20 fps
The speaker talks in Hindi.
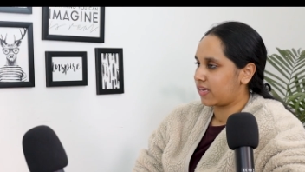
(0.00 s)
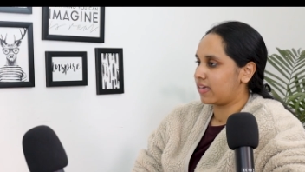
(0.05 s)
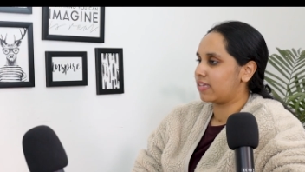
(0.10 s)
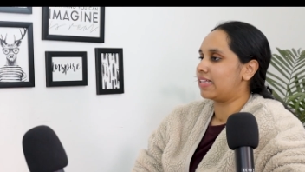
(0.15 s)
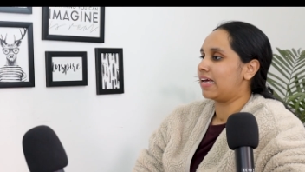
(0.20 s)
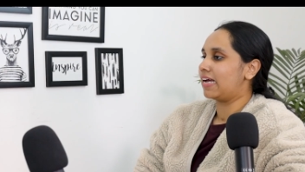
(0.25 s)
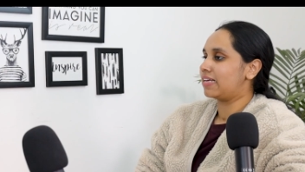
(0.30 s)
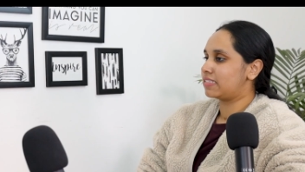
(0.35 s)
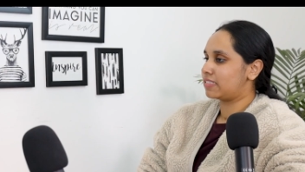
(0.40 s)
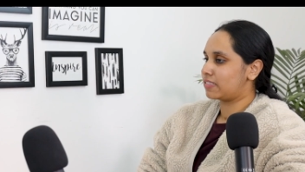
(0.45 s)

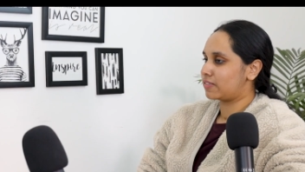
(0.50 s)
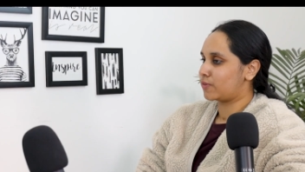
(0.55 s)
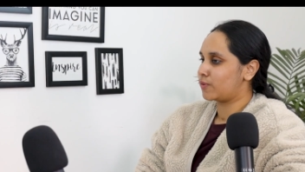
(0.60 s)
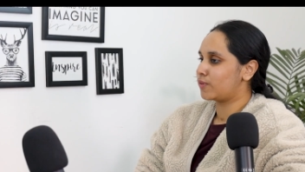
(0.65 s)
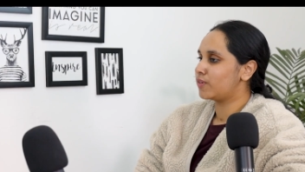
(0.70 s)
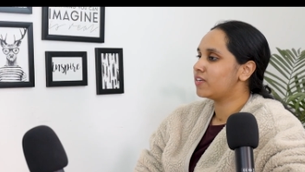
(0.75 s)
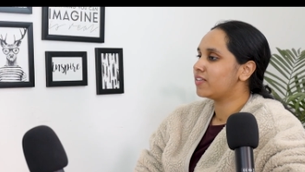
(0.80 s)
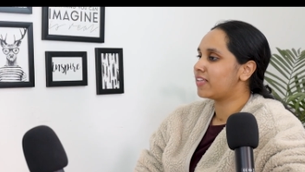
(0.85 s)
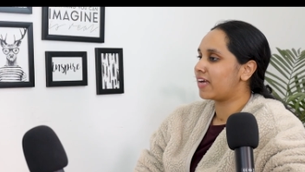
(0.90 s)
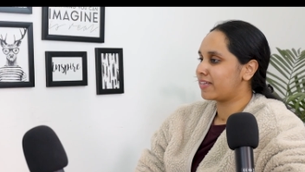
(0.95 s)
ओके दैट्स
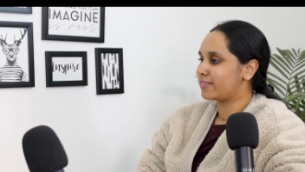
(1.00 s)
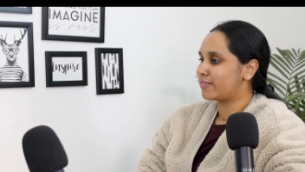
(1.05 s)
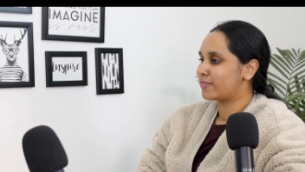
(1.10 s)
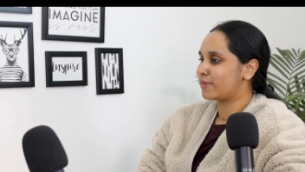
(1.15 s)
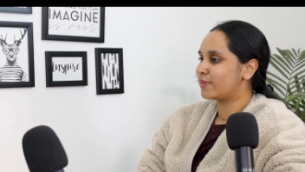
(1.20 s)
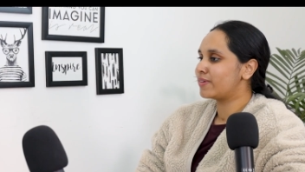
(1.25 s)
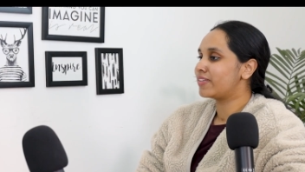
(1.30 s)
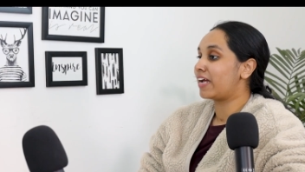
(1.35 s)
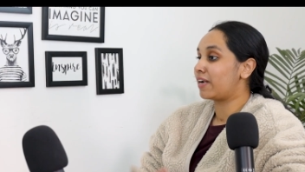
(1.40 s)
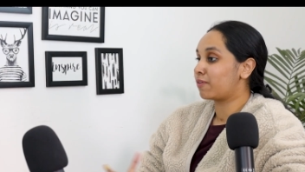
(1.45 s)
गुड
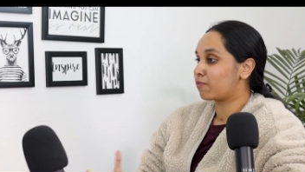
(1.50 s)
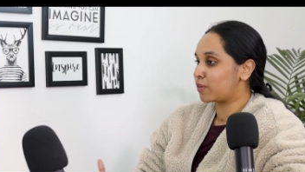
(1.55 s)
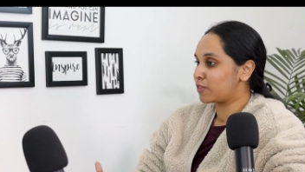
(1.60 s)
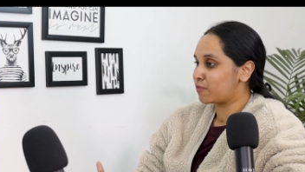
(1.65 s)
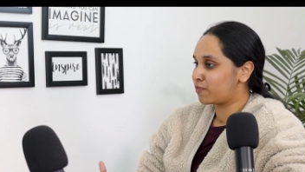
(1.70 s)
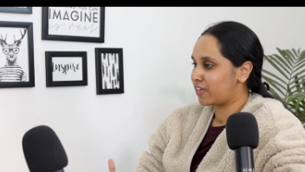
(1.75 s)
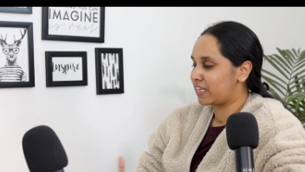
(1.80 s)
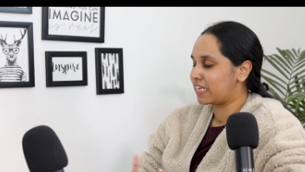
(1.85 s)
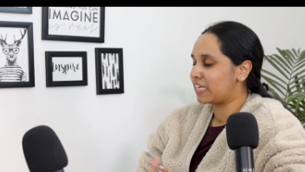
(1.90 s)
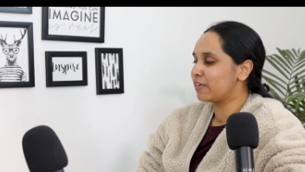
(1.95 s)
दैट्स गुड दैट
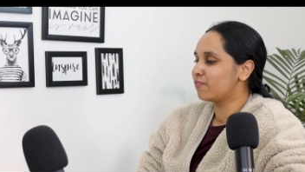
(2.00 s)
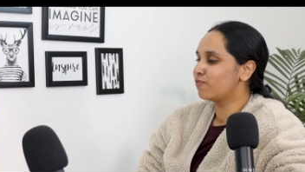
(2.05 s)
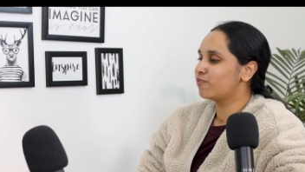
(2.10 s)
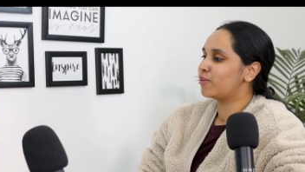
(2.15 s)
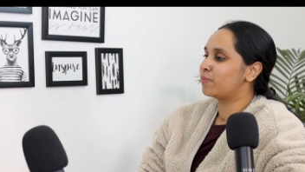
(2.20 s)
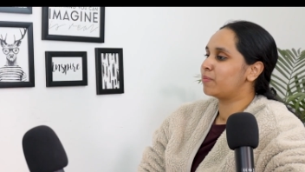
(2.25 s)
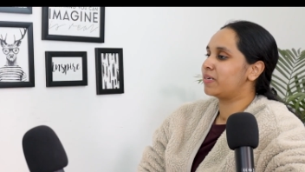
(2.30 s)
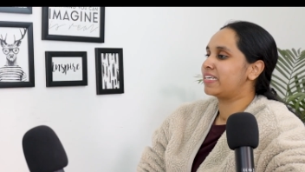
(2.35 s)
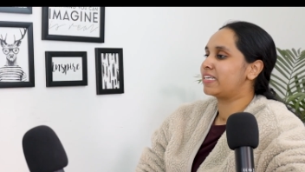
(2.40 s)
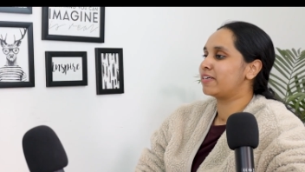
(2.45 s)
वाज वेरी
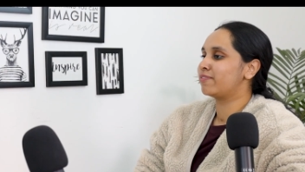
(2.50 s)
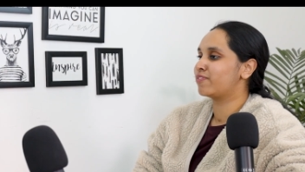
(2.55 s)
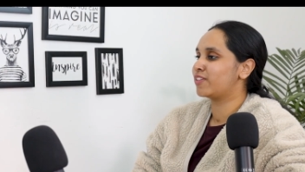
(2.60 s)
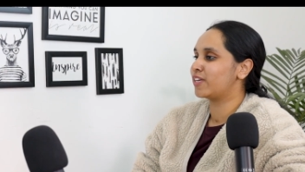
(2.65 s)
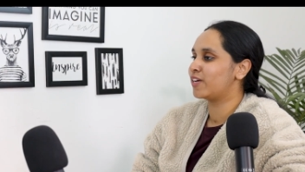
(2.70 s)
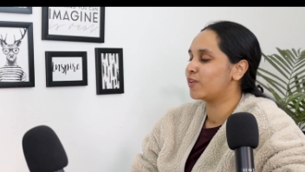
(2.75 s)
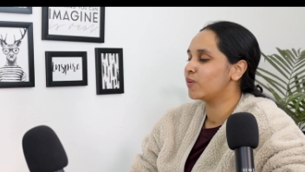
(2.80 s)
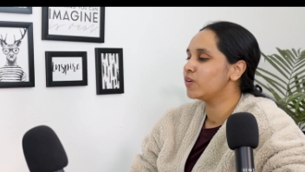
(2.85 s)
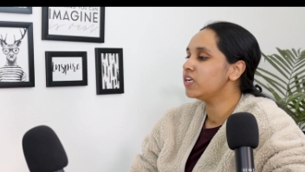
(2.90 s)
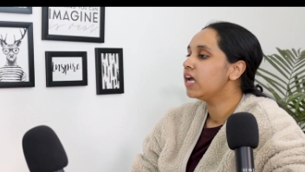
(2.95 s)
इन्फॉर्मेटिव
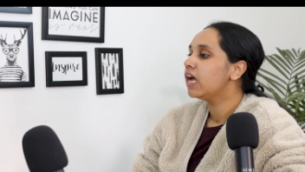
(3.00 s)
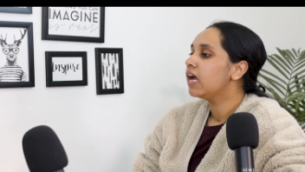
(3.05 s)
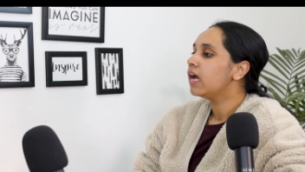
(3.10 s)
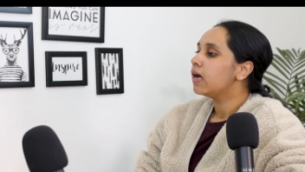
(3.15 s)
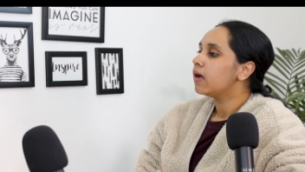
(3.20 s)
तरुण